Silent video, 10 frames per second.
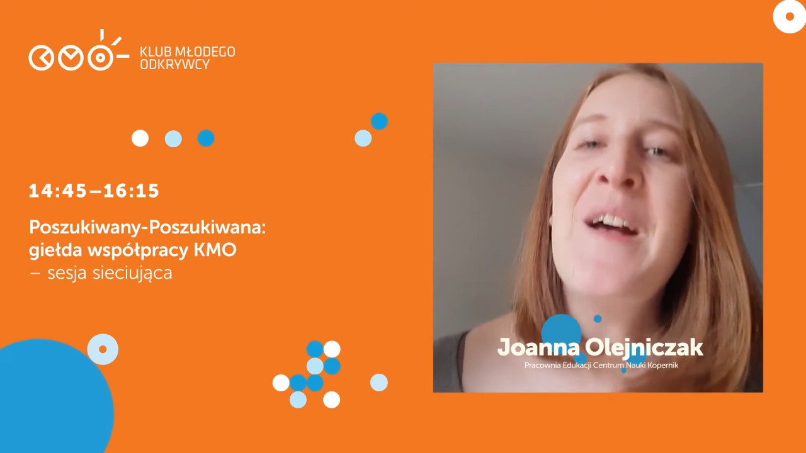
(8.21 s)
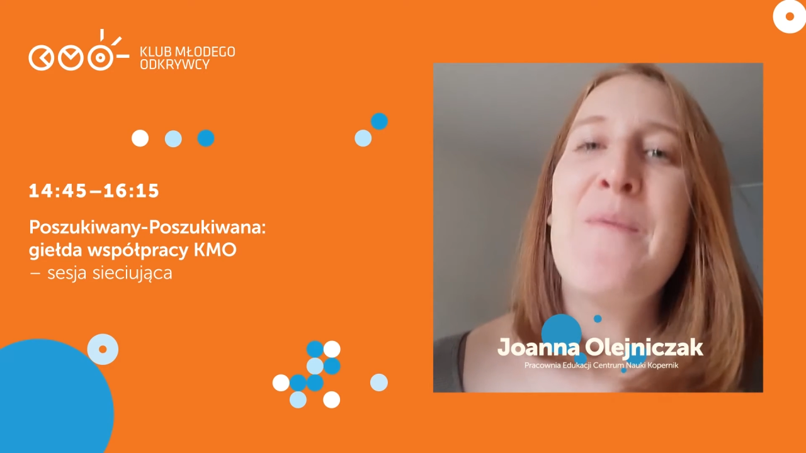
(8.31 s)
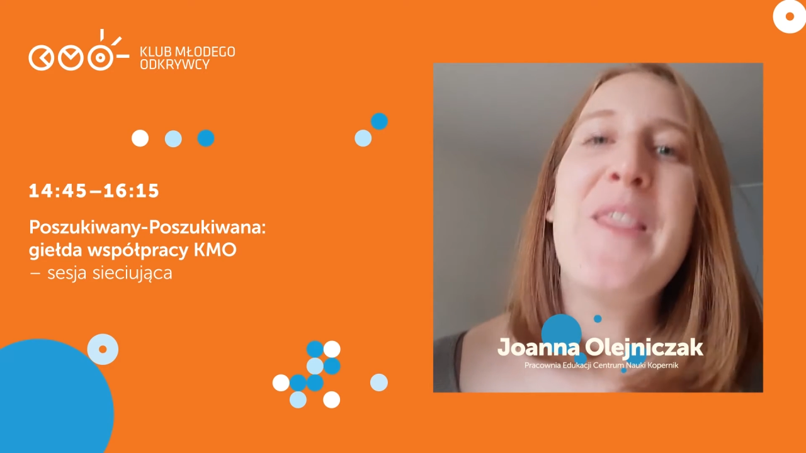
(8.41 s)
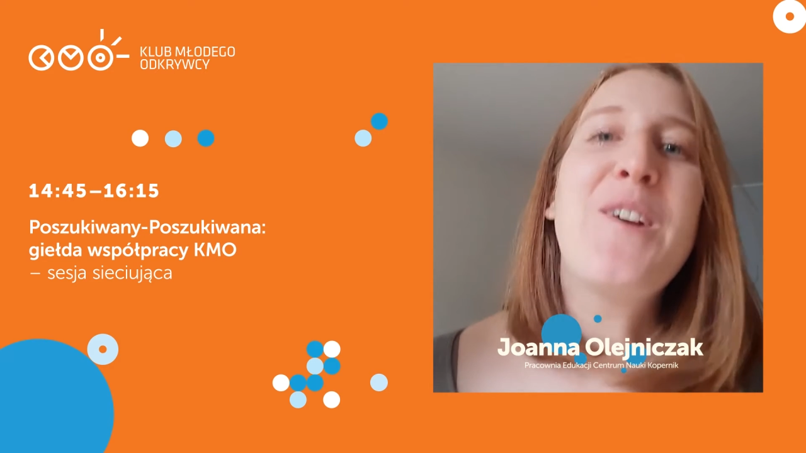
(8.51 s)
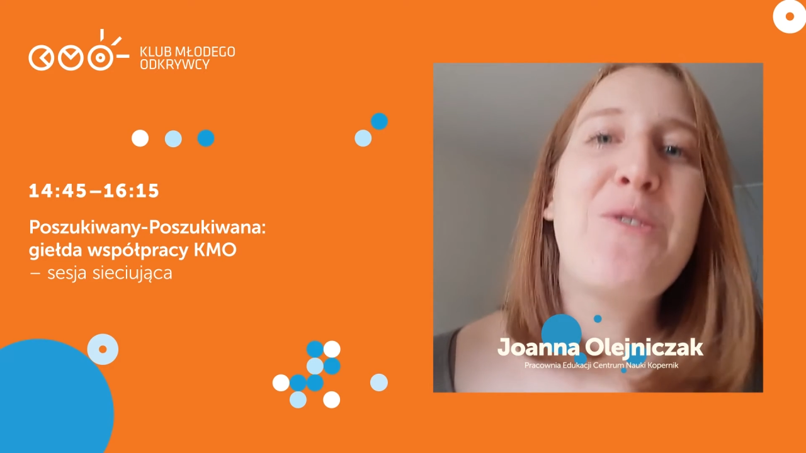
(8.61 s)

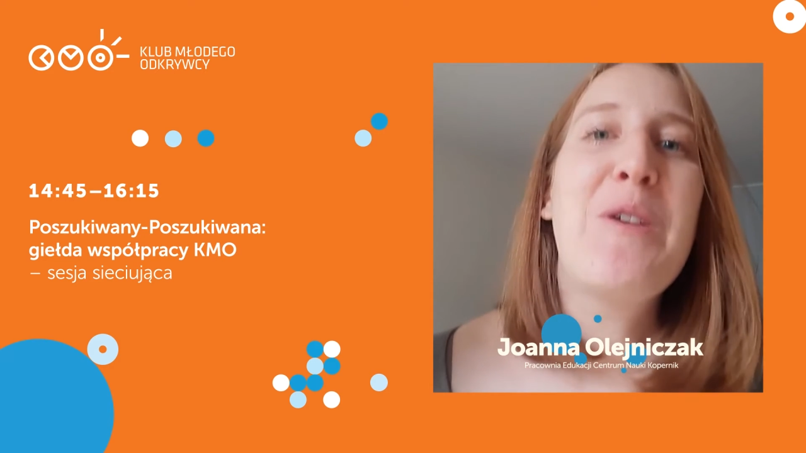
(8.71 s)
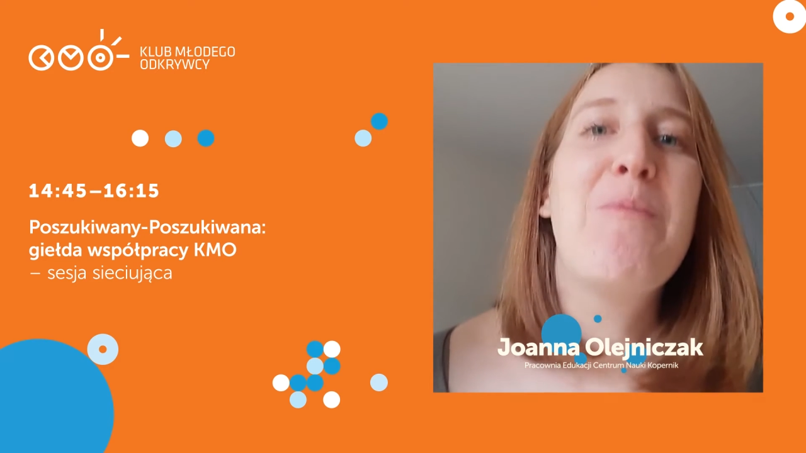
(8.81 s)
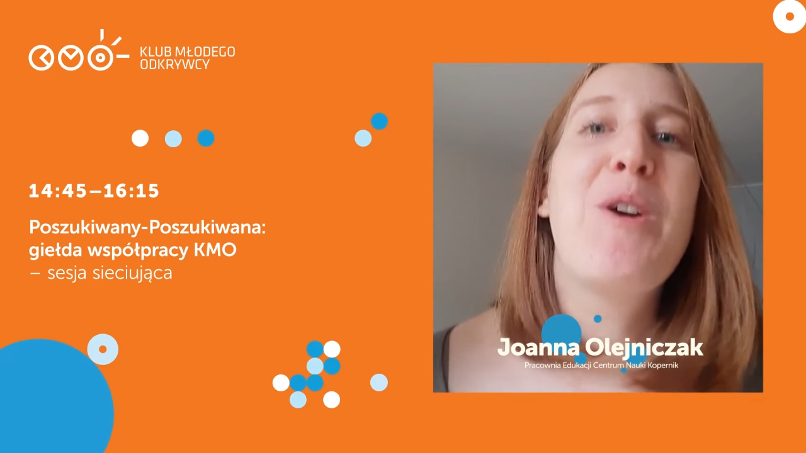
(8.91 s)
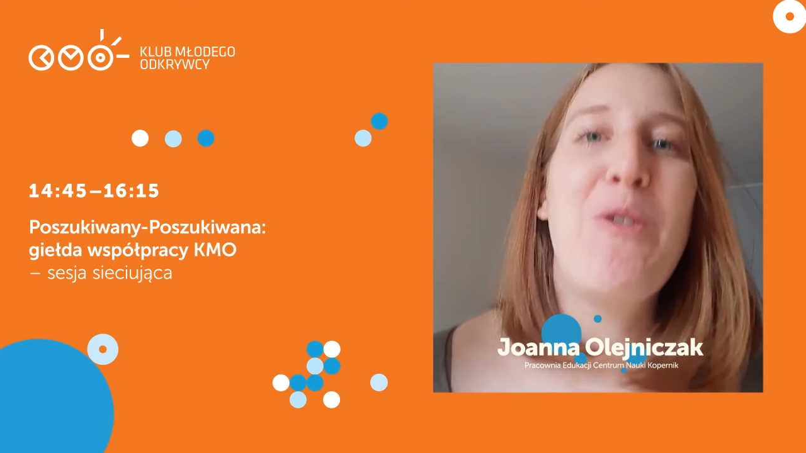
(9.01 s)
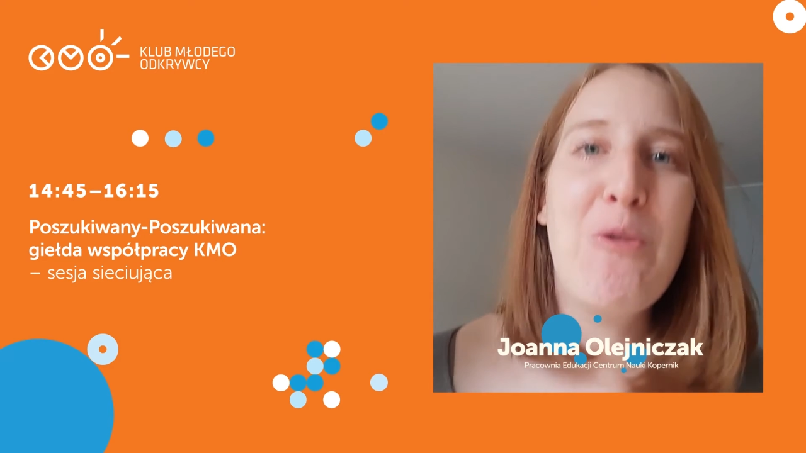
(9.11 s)
na
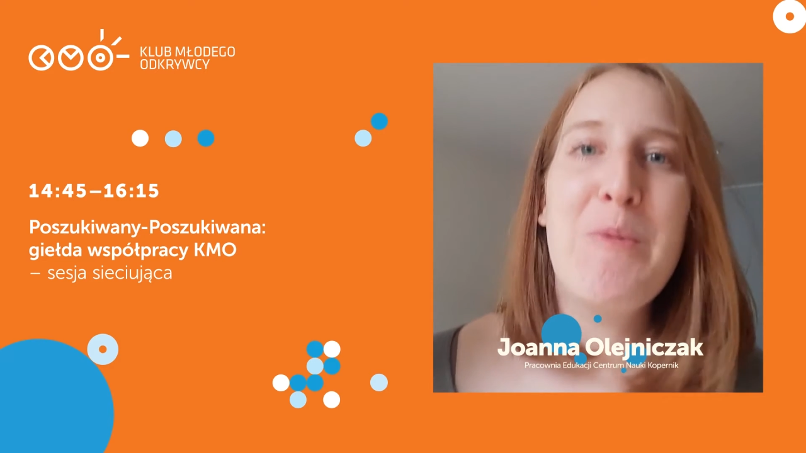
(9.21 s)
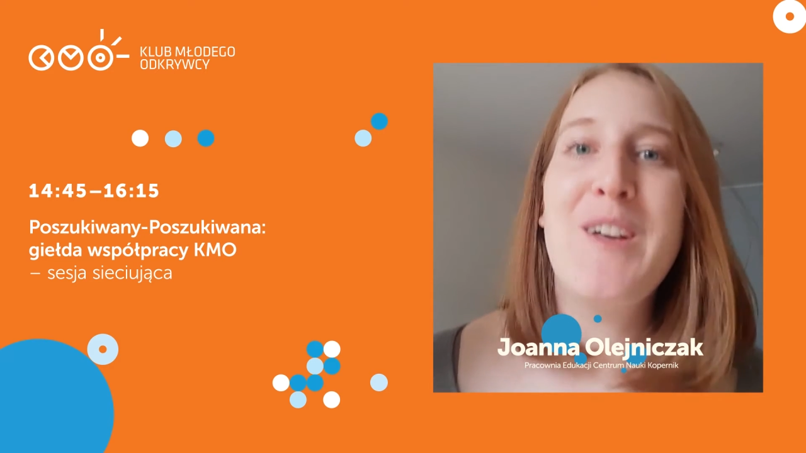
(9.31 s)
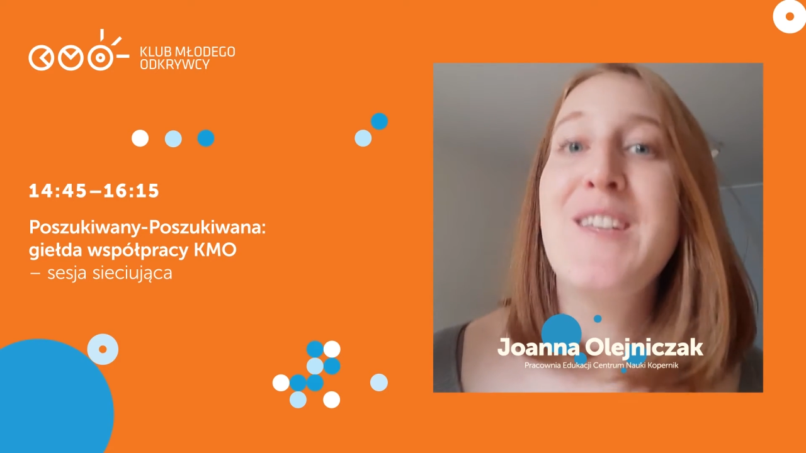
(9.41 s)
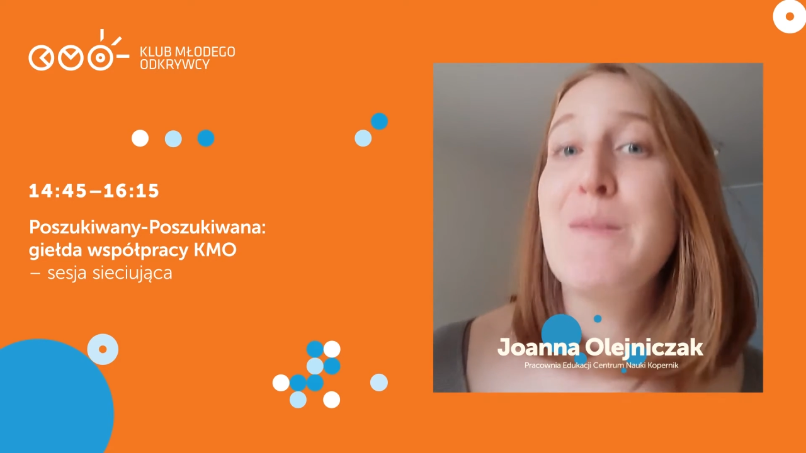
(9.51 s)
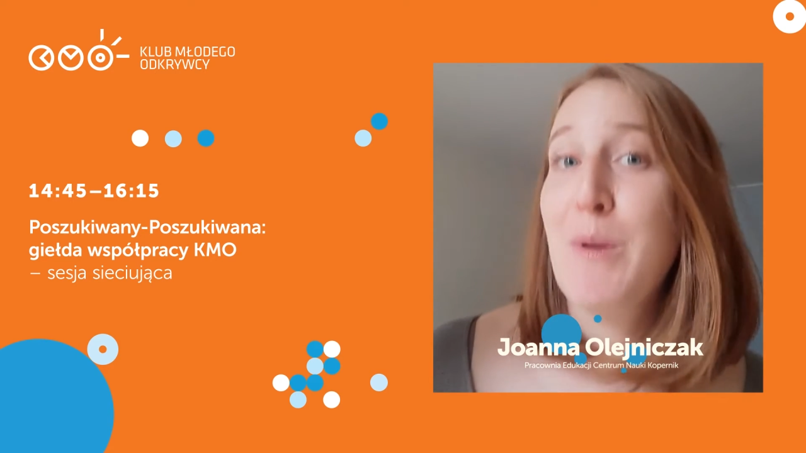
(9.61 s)
którym
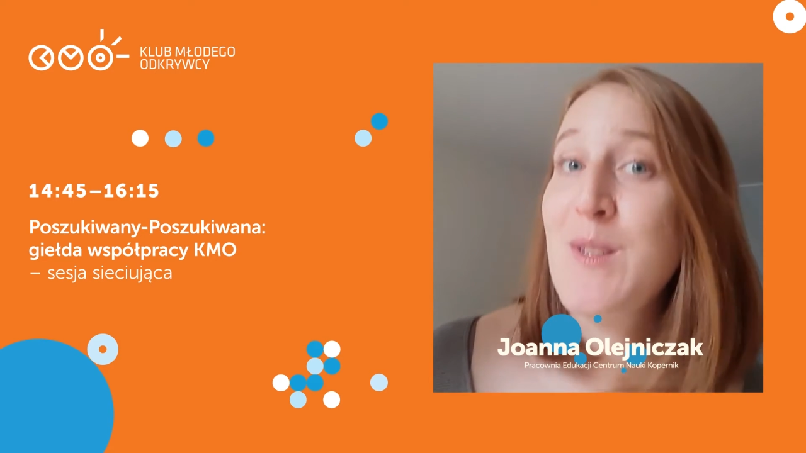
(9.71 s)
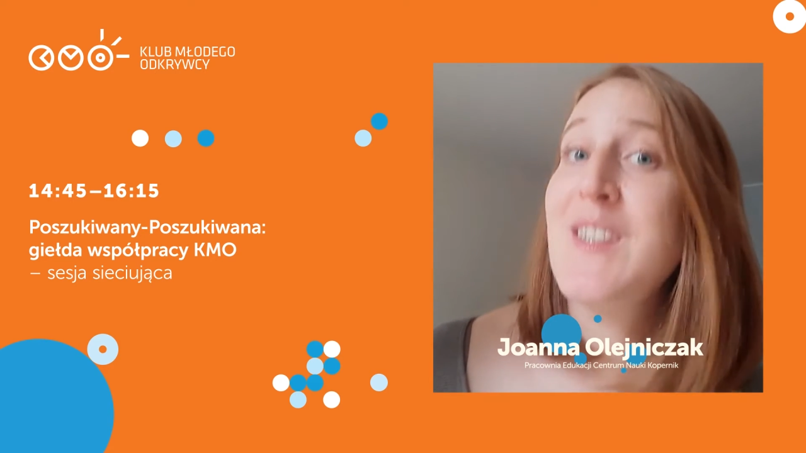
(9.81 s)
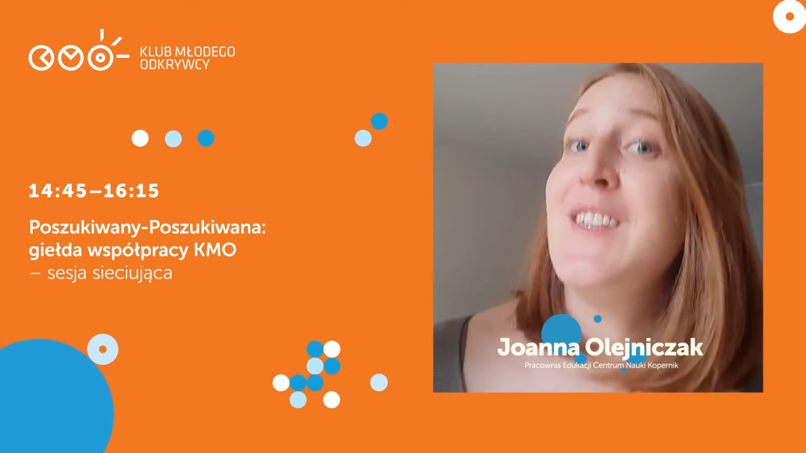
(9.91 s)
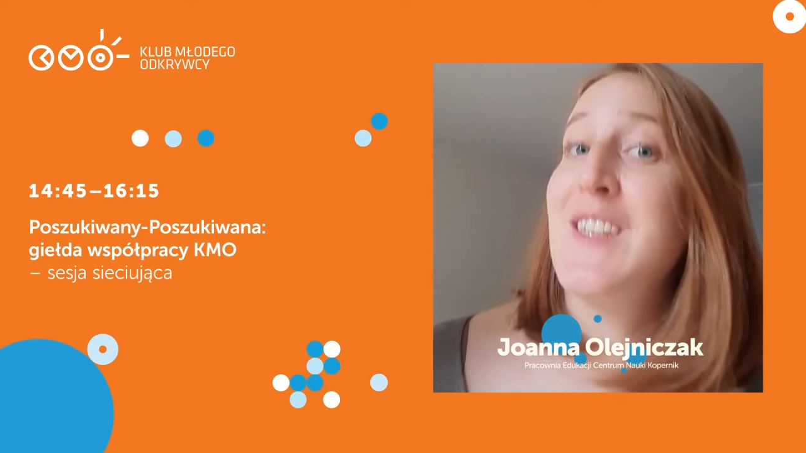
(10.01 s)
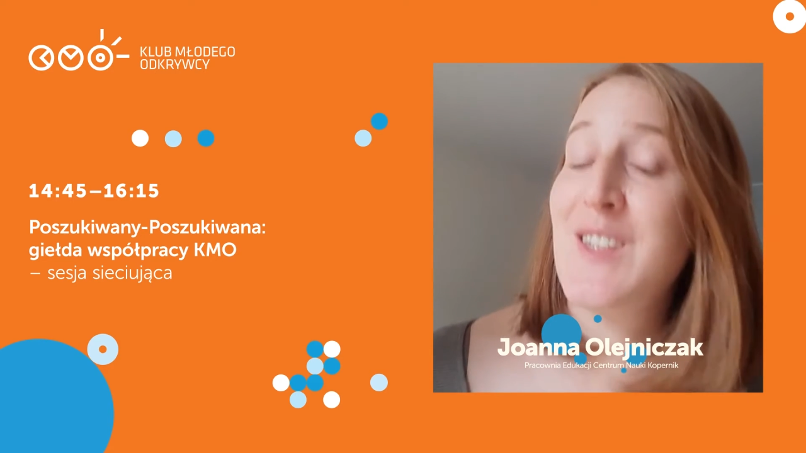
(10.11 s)
kluby z
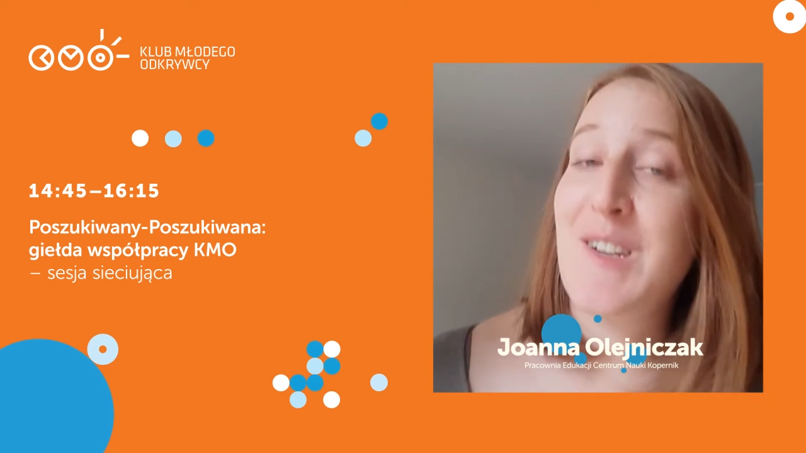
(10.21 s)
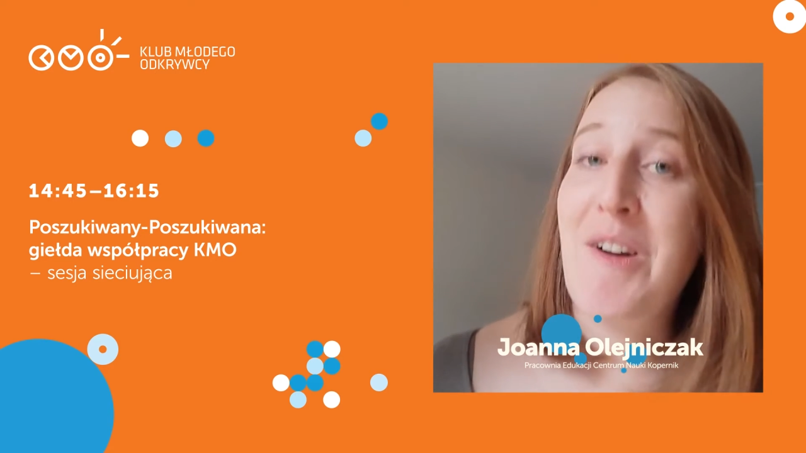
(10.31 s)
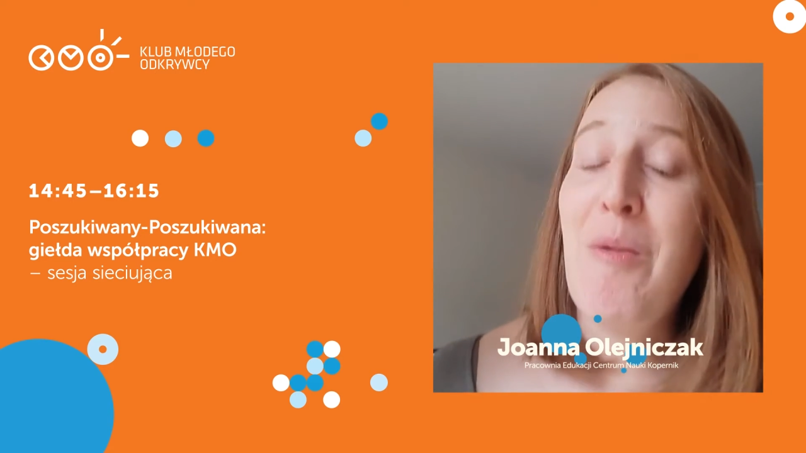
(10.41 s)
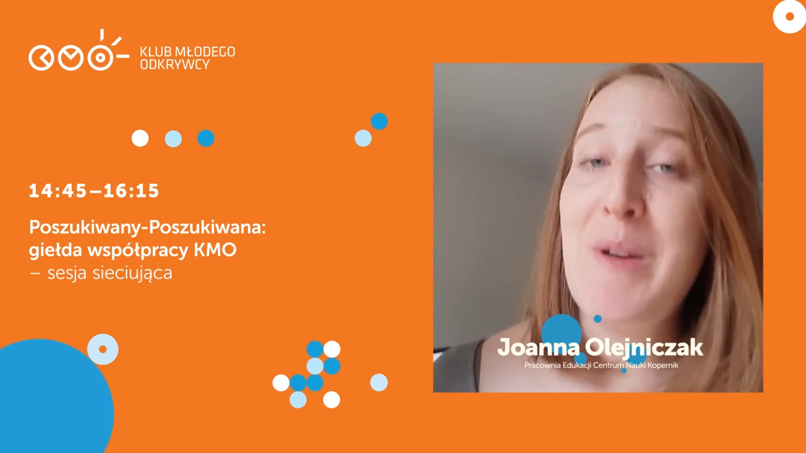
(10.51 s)
Polski i nie tylko